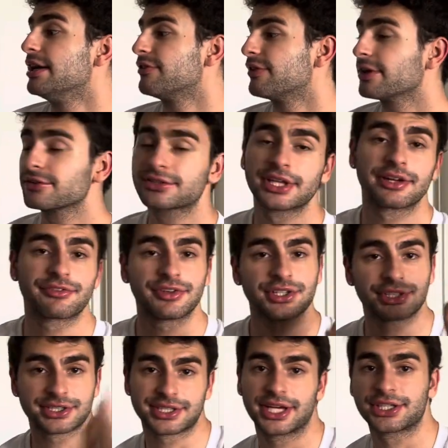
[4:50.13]
Vão ter
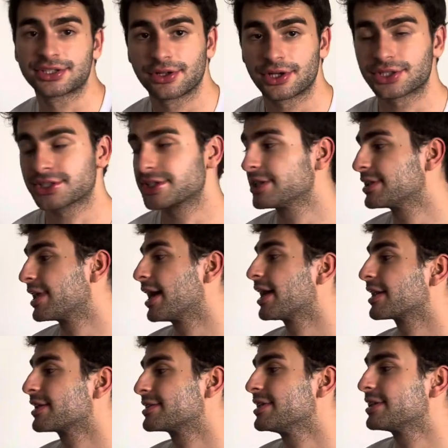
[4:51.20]
27 lojas
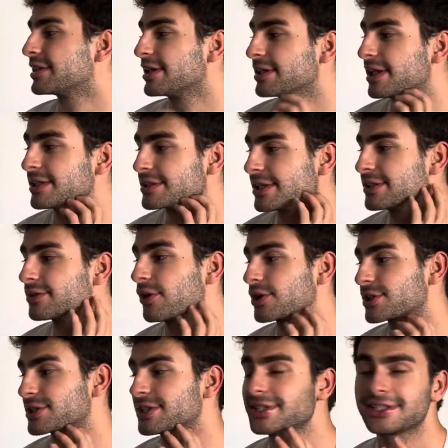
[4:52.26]
internas e 36
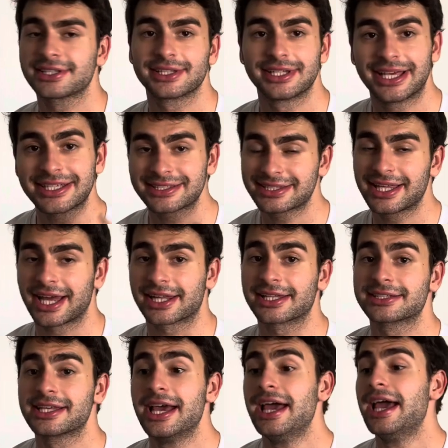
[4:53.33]
lojas
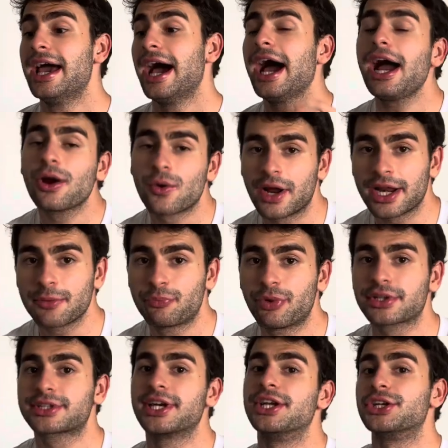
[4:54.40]
externas. Agora é
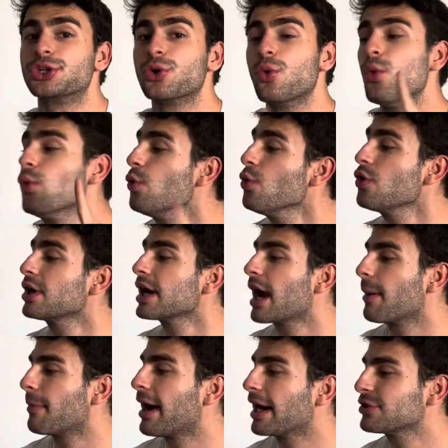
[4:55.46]
importante, o
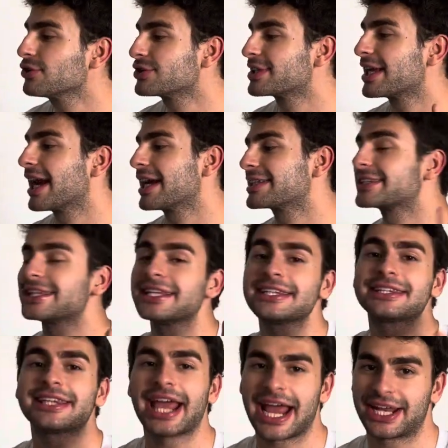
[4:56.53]
gramado será
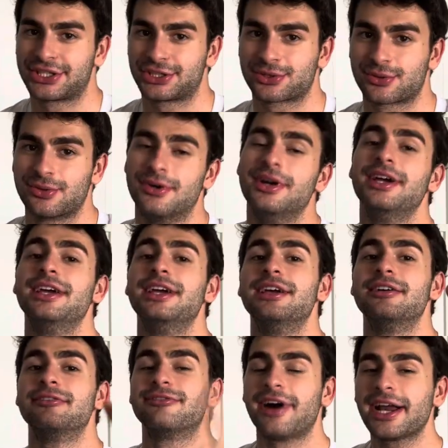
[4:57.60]
sintético.
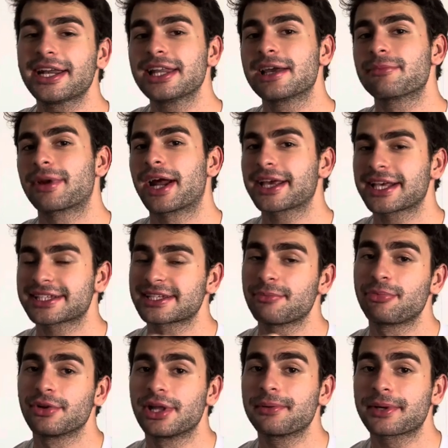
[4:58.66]
Vale lembrar que essa
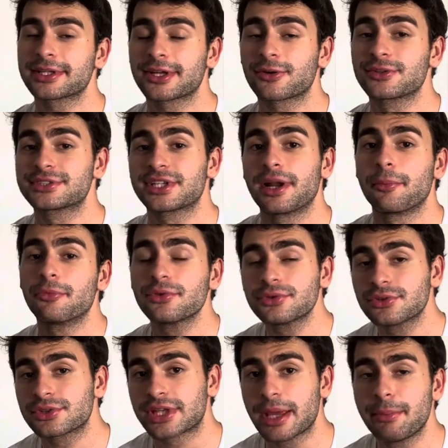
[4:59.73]
polêmica está acontecendo há
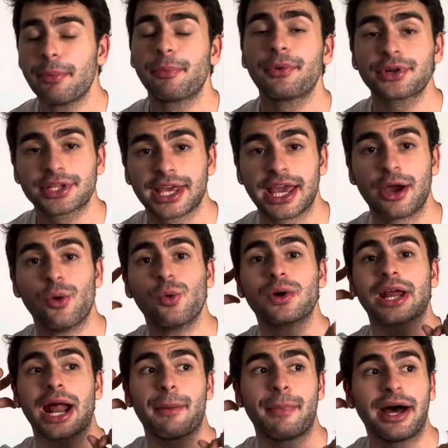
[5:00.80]
muito tempo porque o
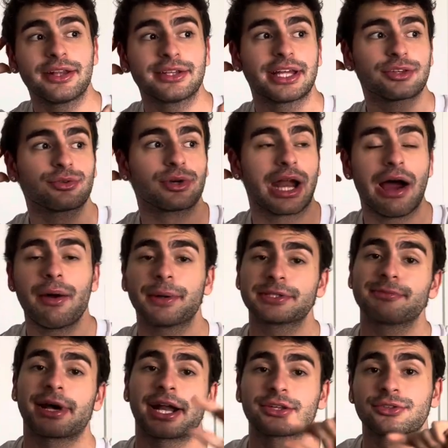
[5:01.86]
gramado natural é mais
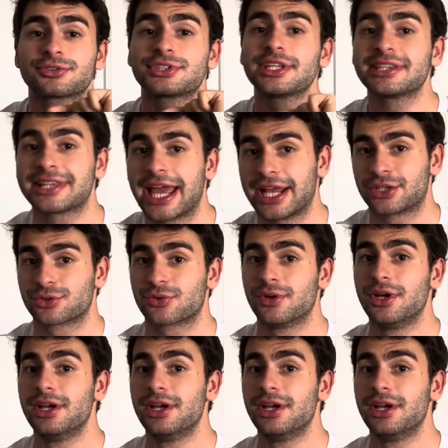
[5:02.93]
barato que o sintético.